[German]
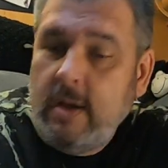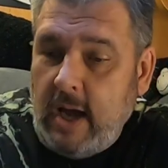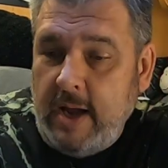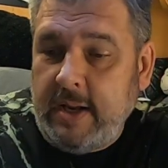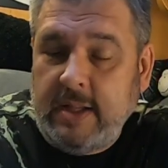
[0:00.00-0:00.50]

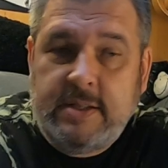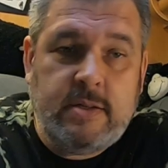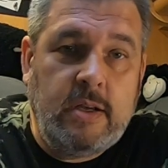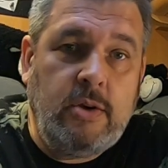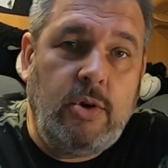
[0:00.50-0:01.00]
gerade jetzt
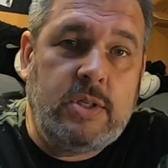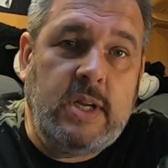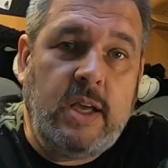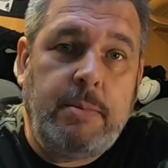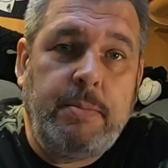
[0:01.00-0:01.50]
äh,
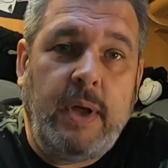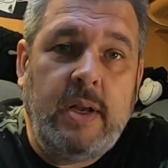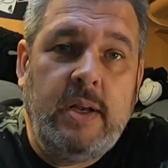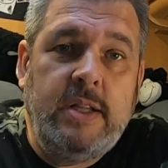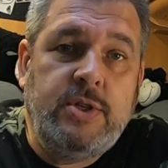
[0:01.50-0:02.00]
kürzlich habe ich
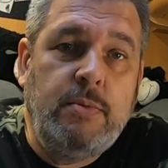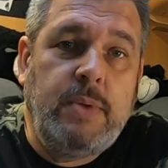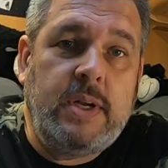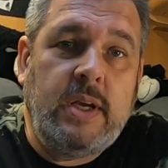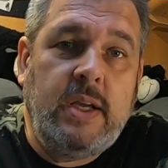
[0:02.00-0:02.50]
meine
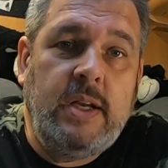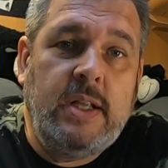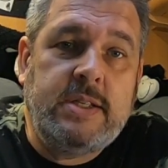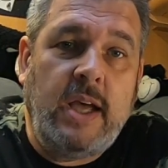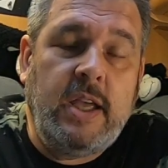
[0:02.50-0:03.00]
Lithium-Batterien
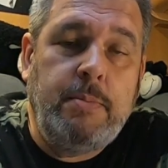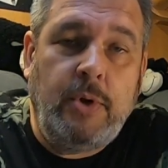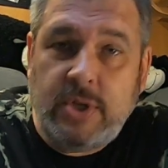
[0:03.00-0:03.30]
jetzt eingebaut.